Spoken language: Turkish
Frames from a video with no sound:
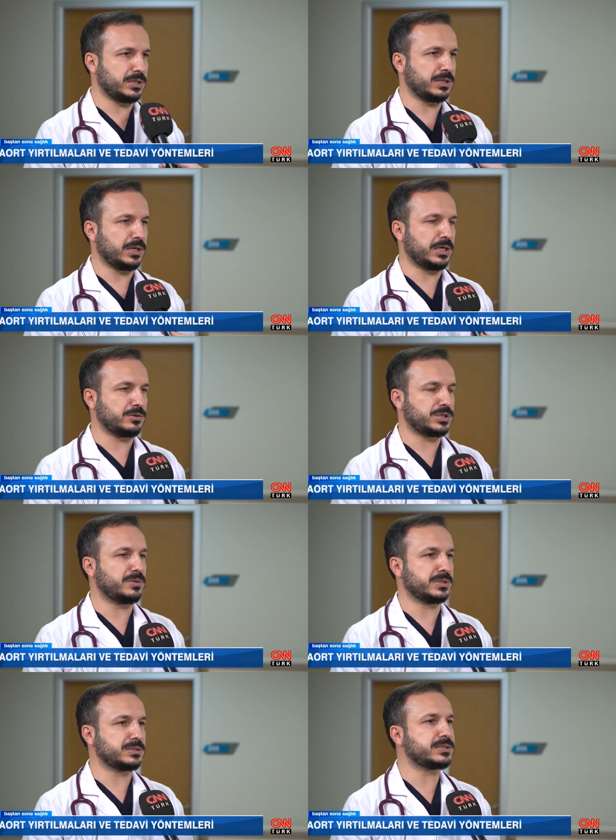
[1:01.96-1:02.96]
yani aort
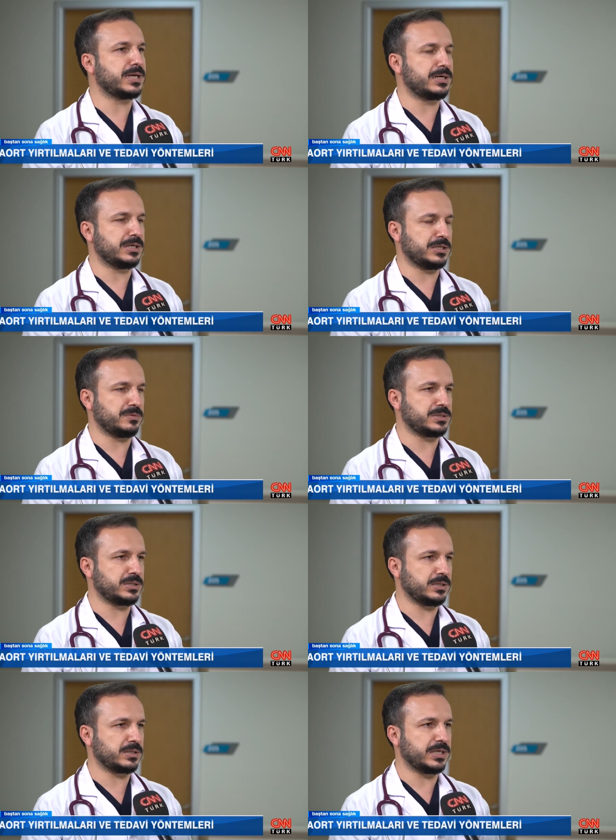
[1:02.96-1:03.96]
damarının
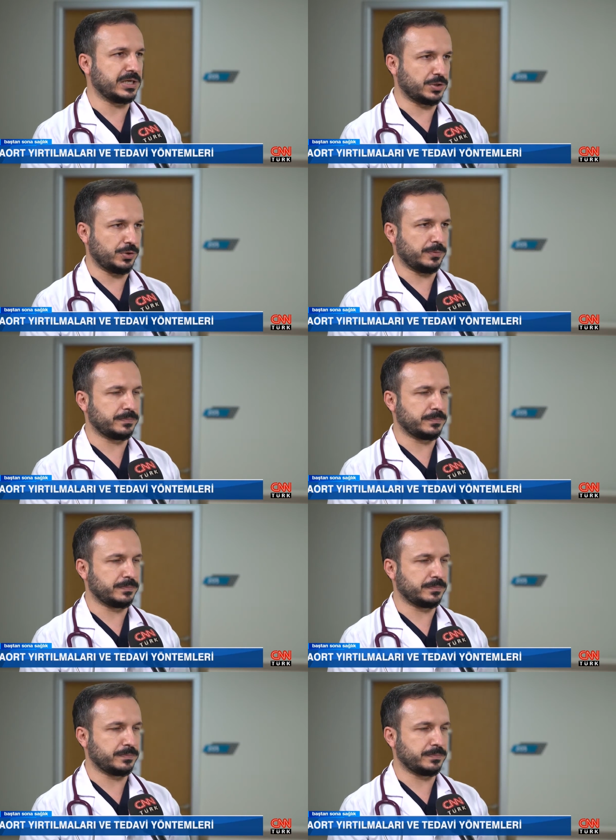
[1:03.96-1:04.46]
değerlendirilmesi gerekiyor.